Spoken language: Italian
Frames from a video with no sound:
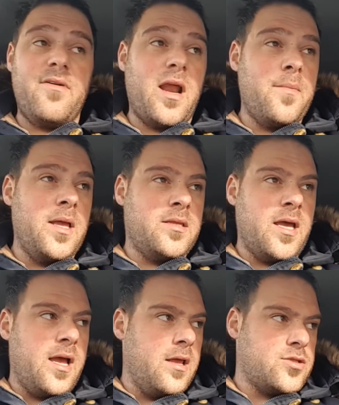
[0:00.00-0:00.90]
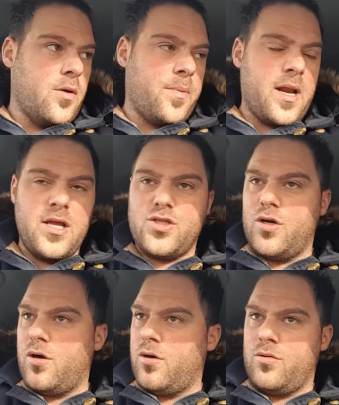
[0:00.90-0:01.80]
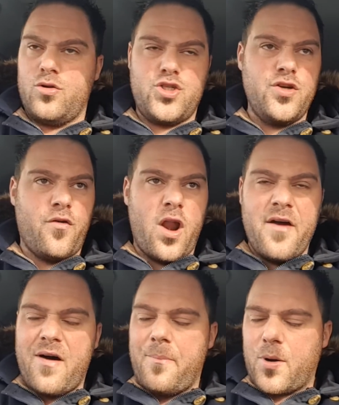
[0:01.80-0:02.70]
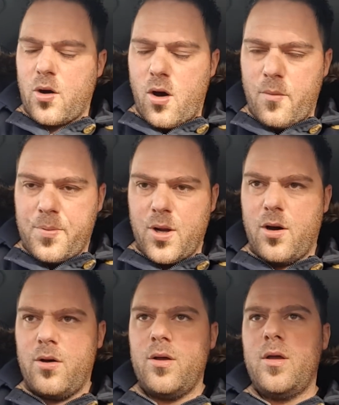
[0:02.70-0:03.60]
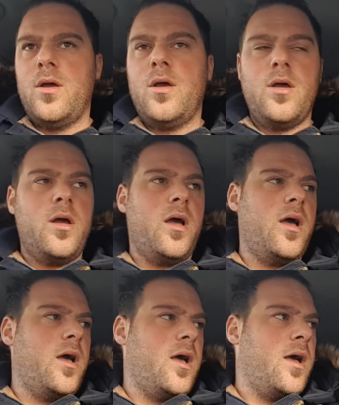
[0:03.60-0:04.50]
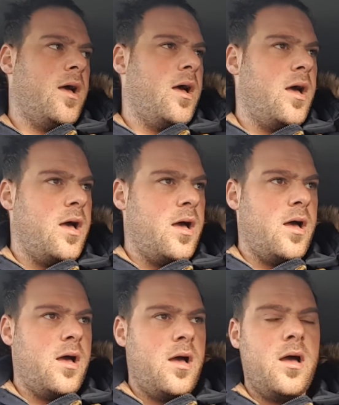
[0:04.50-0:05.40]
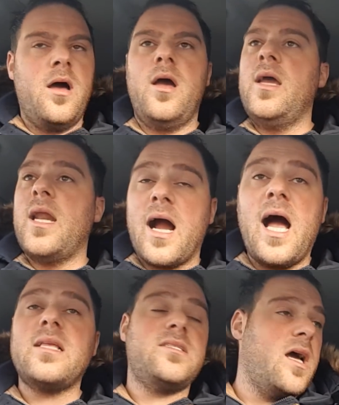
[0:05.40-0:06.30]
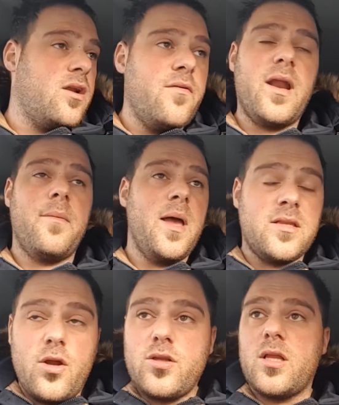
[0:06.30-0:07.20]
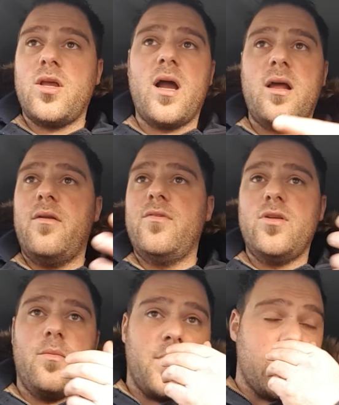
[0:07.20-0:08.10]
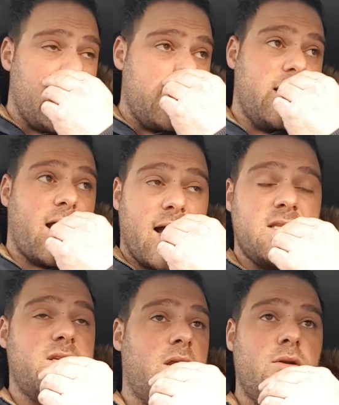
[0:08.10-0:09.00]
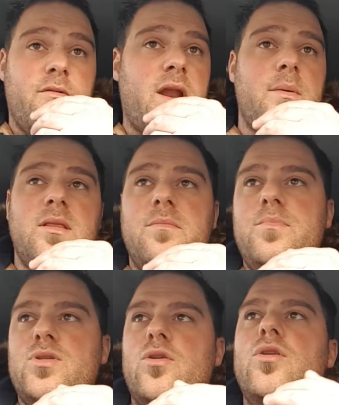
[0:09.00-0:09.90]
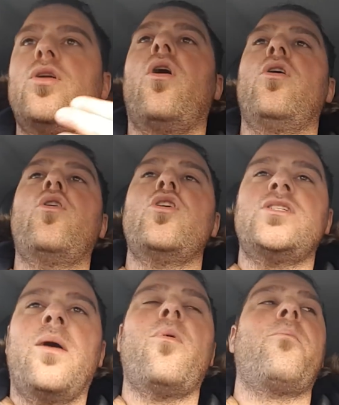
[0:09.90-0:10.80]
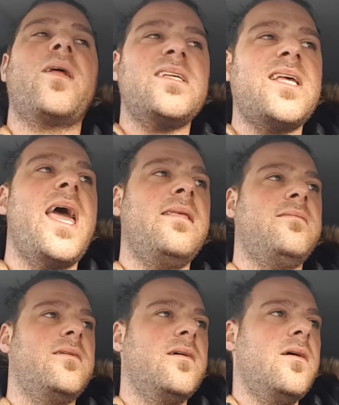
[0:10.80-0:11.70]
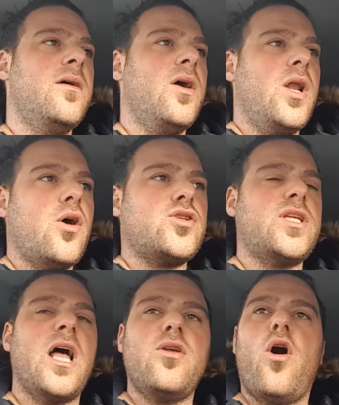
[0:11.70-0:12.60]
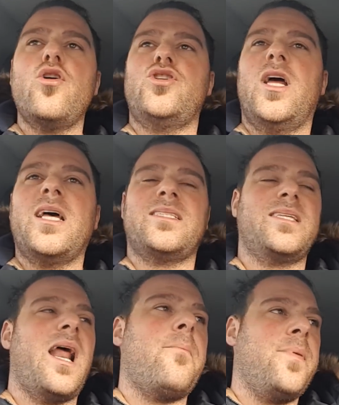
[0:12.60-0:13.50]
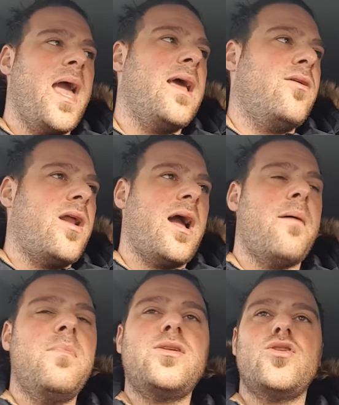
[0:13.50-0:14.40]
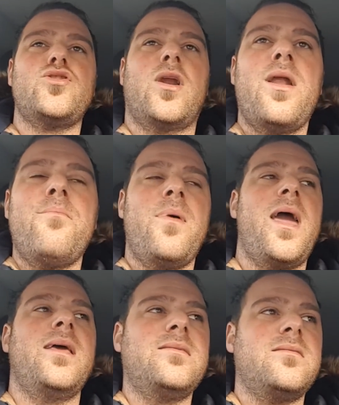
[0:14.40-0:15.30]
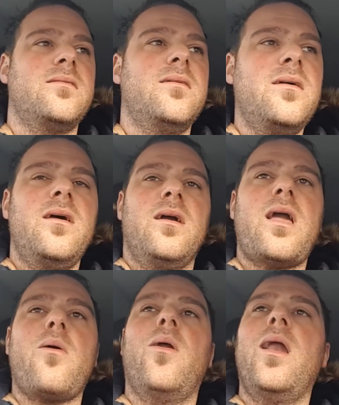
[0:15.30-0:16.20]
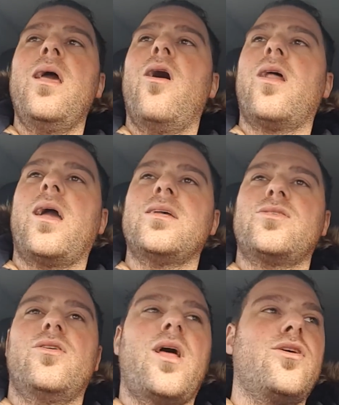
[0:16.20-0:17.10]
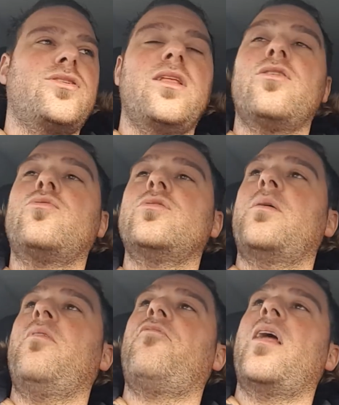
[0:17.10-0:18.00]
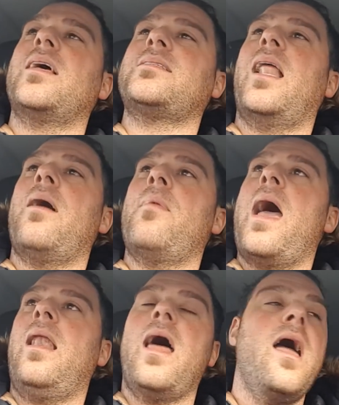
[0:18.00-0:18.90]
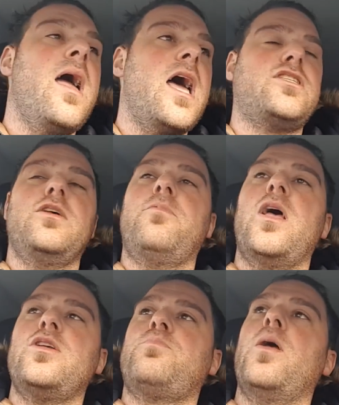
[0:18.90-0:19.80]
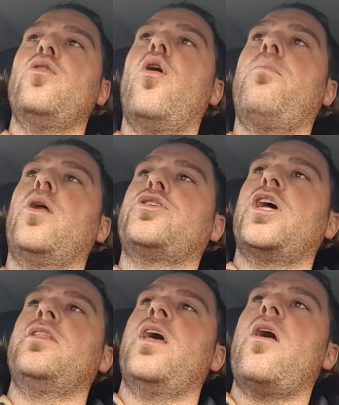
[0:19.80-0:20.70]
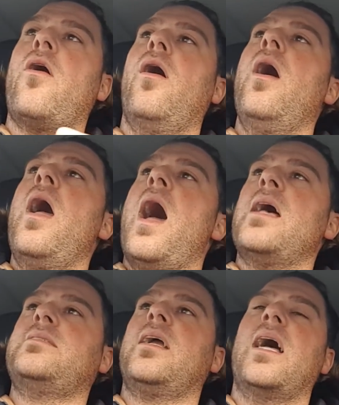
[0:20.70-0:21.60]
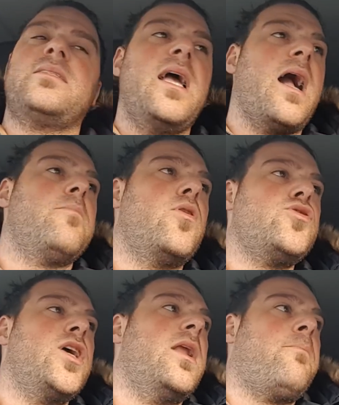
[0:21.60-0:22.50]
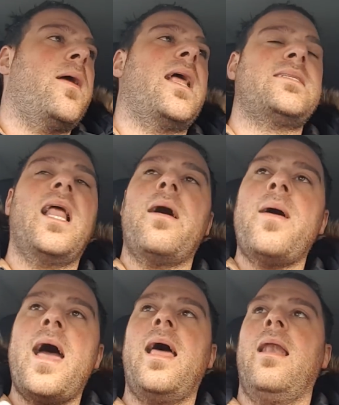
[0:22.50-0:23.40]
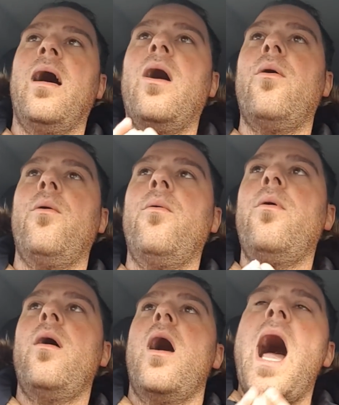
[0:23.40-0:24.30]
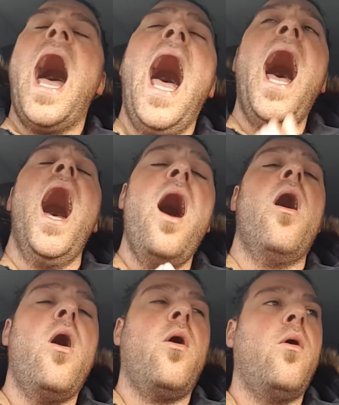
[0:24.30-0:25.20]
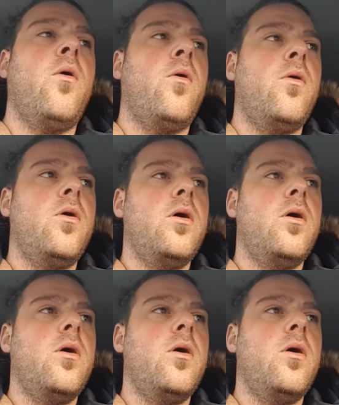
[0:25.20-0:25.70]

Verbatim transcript: veramente il suo pareggio non ci voleva proprio eh, I ragazzi hanno veramente, l'ho detto anche nel video precedente, i ragazzi hanno veramente bisogno di noi, noi siamo presenti. Lo stadio oggi era strapieno, raga, a mezzogiorno e mezzo. Che quelle lì ora che escono dallo stadio, scusami, mi fanno una salamella e si e spendono pure 30 euro a sti cazzi ai camioncini per una salamella. Oh! Oh!